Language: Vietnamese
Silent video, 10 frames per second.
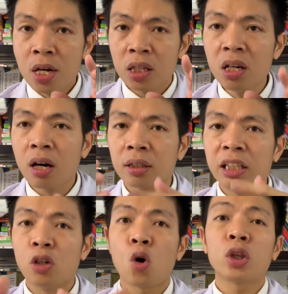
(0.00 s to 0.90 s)
thường
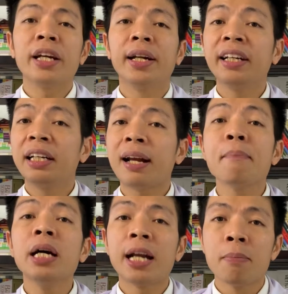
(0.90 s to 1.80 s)
thì nó có thể lên đến năm
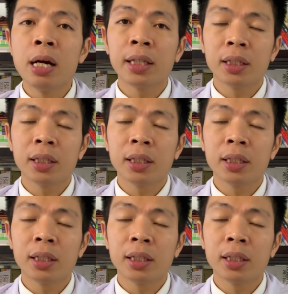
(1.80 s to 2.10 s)
mươi năm mươi,